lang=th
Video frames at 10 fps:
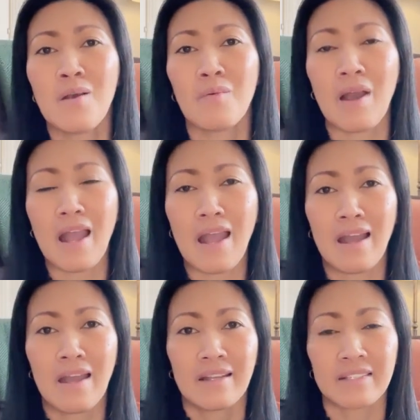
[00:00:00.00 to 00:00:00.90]
ว่า
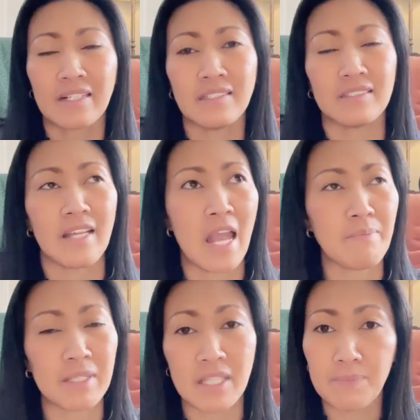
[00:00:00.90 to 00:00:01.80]
ถ้าเกิดย้าย
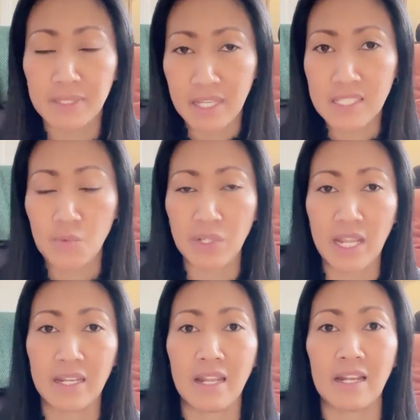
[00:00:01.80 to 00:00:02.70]
มาที่ประเทศสวีเด
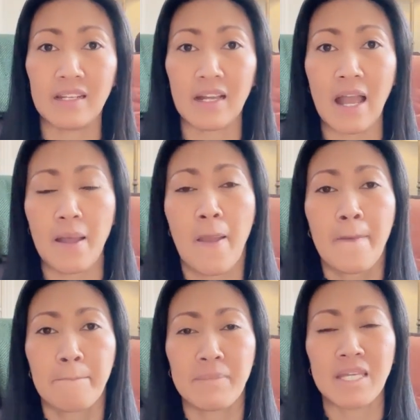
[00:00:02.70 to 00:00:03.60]
นนั้นนะคะ
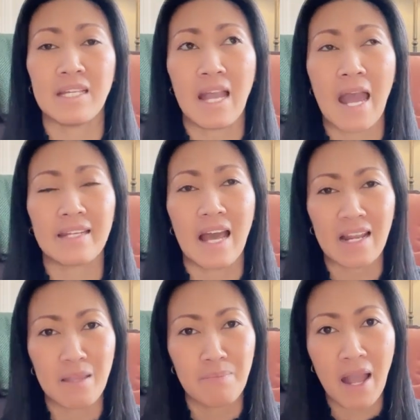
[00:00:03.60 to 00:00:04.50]
มีงานอะ
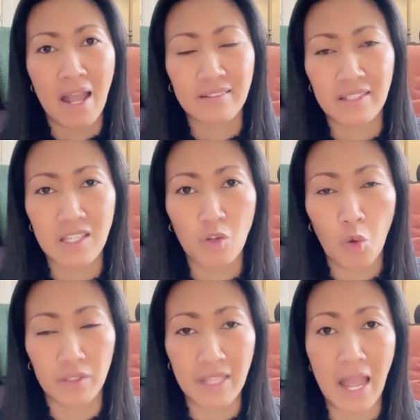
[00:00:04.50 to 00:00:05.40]
ไรบ้างที่ค
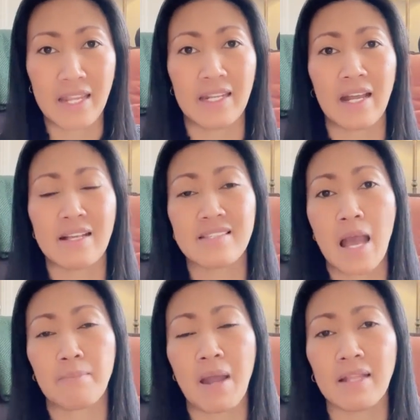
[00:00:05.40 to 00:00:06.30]
นไทยนะคะ
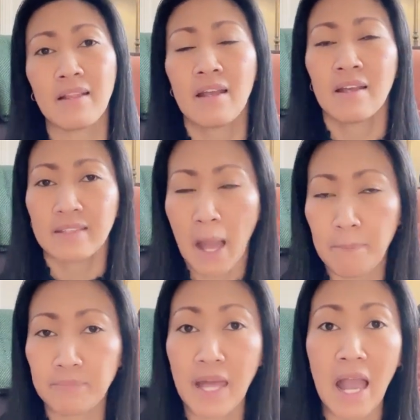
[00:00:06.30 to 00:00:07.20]
สามารถ
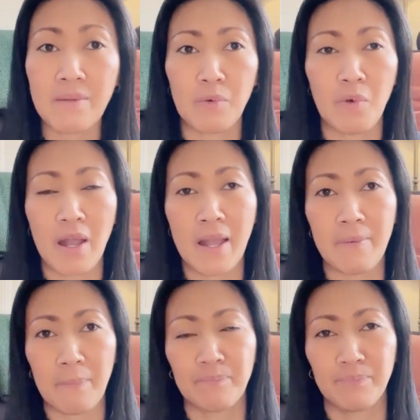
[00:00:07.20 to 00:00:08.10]
ทำได้แบบว่า
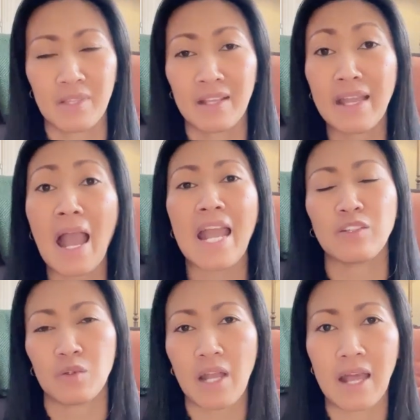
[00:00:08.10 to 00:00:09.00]
แบบง่าย
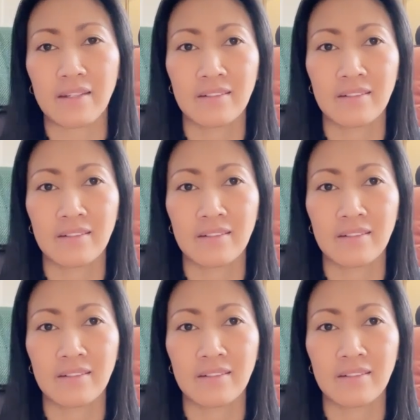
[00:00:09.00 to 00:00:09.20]
ต่อการ